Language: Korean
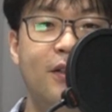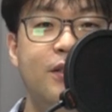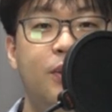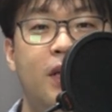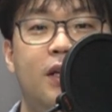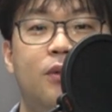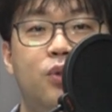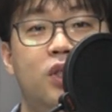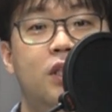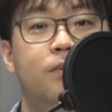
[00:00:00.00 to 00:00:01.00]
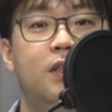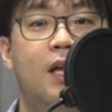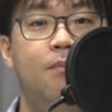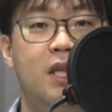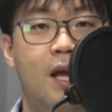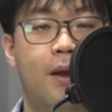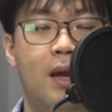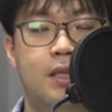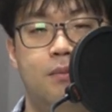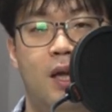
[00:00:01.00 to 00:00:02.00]
허튼 소리로 취급을 합니다.
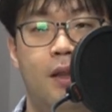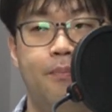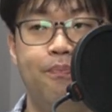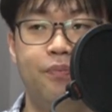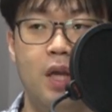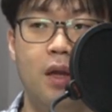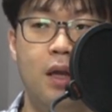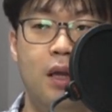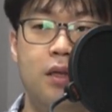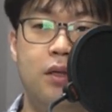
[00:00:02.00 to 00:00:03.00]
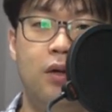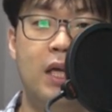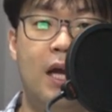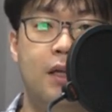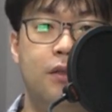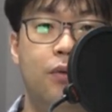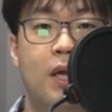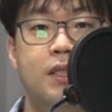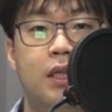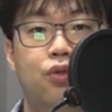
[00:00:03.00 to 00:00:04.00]
하지만 여기 안에서
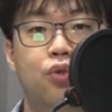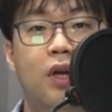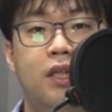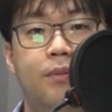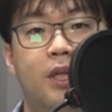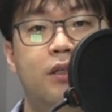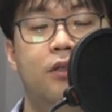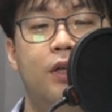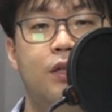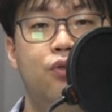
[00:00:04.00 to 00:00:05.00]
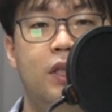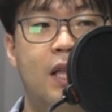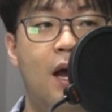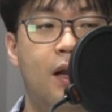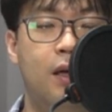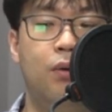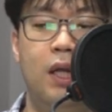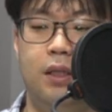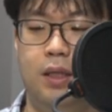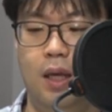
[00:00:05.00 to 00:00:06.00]
굉장히 중요한 의미를 끌어낼 수 있다라고
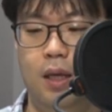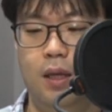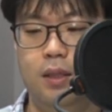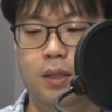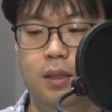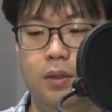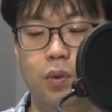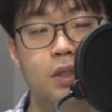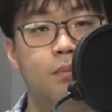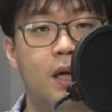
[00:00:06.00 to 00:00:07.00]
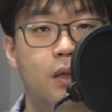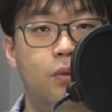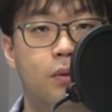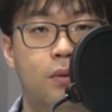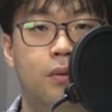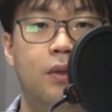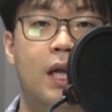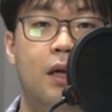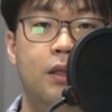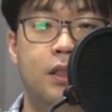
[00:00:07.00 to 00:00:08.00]
하는 게 이 고든 마리로
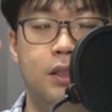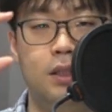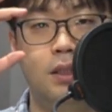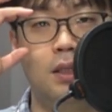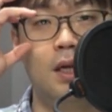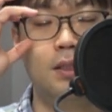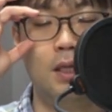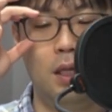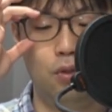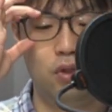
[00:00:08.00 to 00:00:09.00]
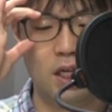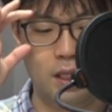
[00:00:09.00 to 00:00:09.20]
라는 학자의